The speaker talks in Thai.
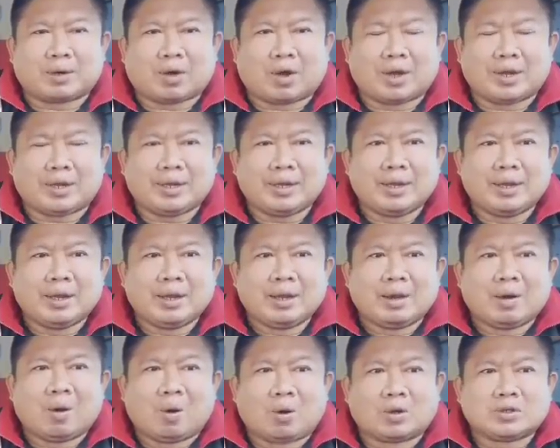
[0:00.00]

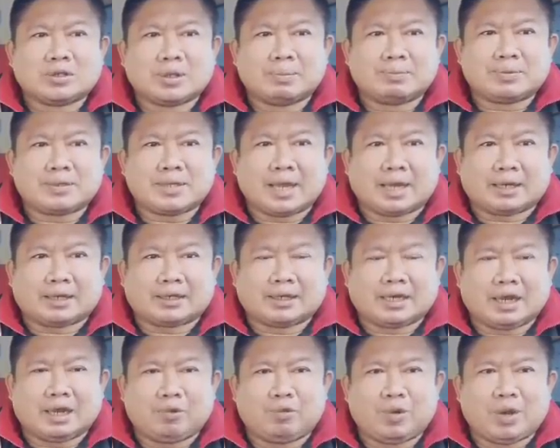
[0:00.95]
2567
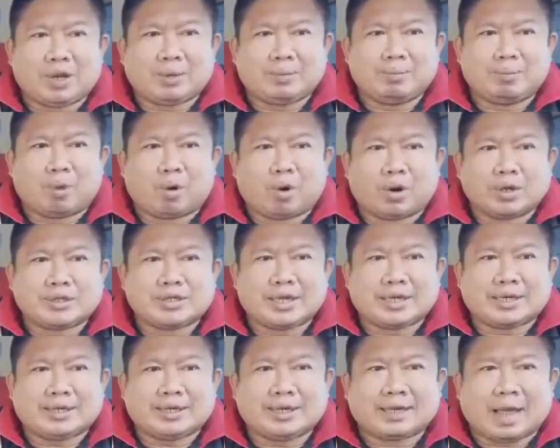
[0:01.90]
ที่วิกหมอ
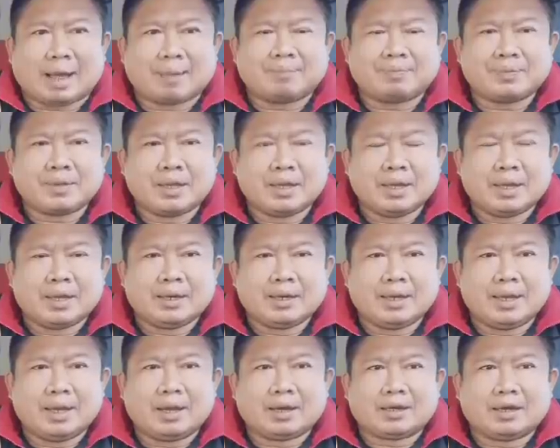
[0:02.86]
ชิดนะครับ
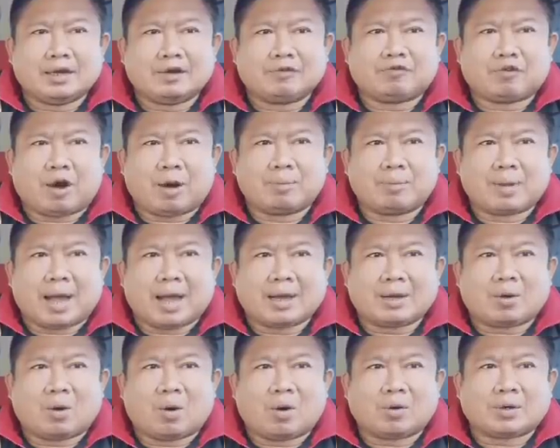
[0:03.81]
เนี่ยคือฟอร์มหลัง
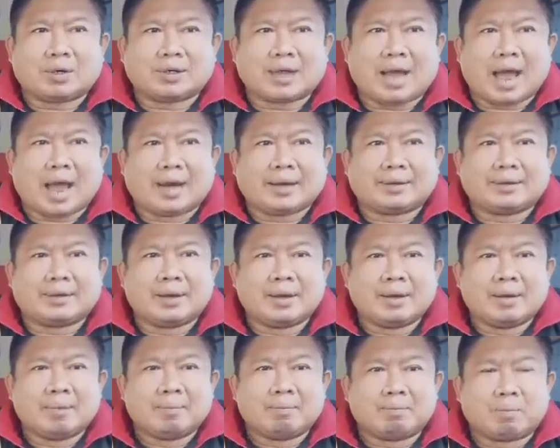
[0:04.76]
ของทางด้าน
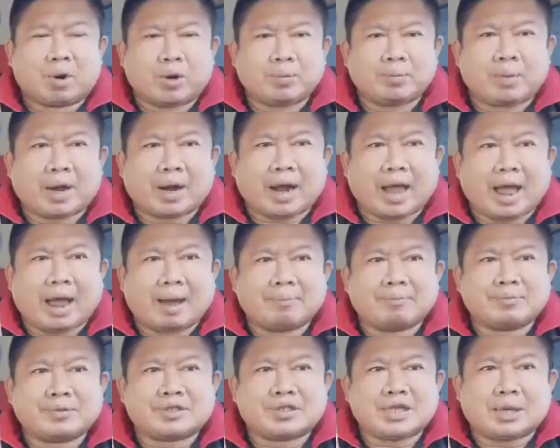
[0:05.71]
มนพระราม
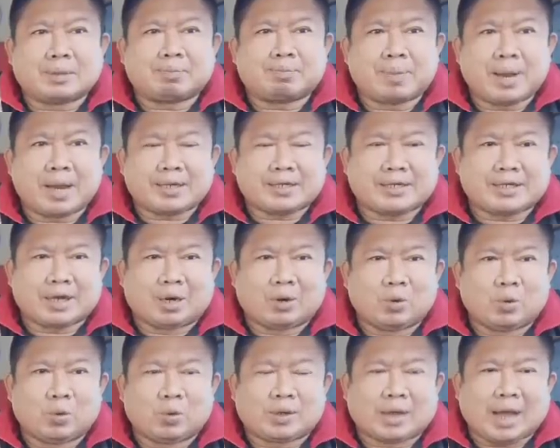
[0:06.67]
สิทธิ์เพชรฉ
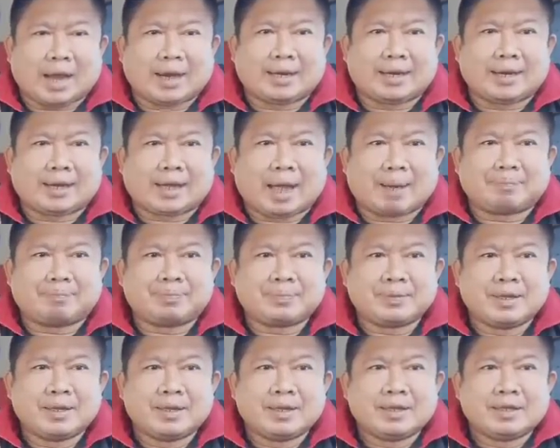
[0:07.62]
ลูกันนะครับ
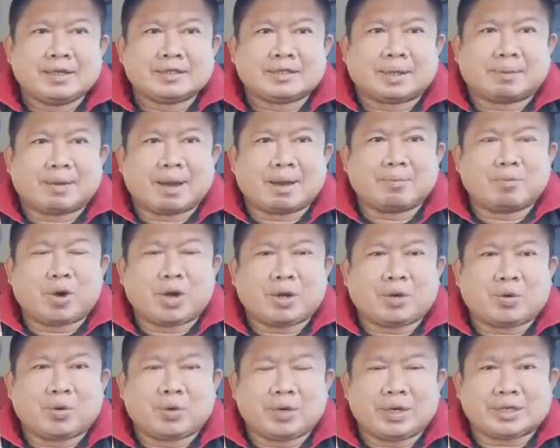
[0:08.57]
สำหรับมวย
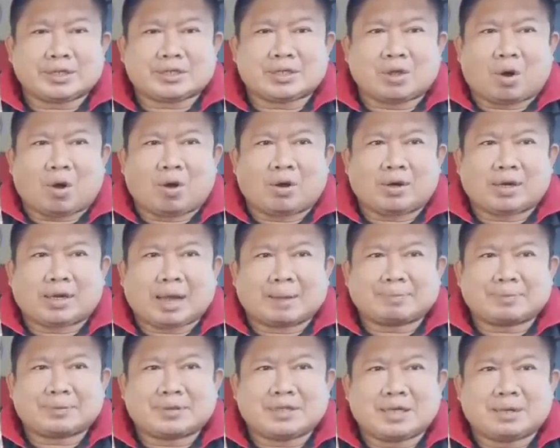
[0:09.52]
คู่ที่2นะครับ
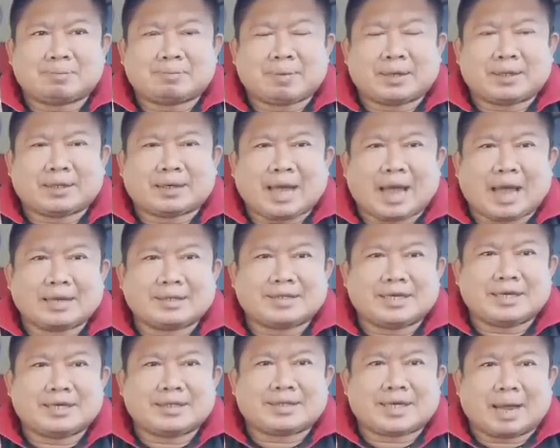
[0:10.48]
ซึ่งเป็นการ
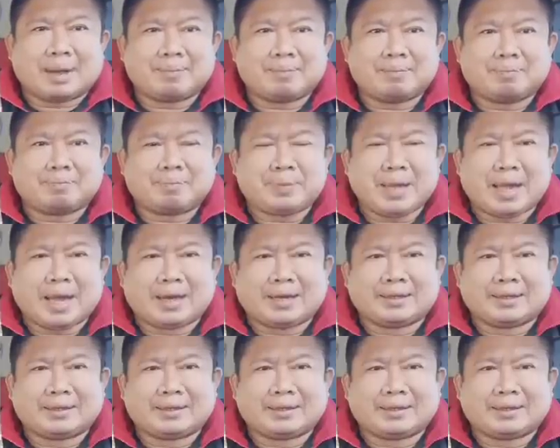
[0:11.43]
ชิงแชมป์เปี้ยน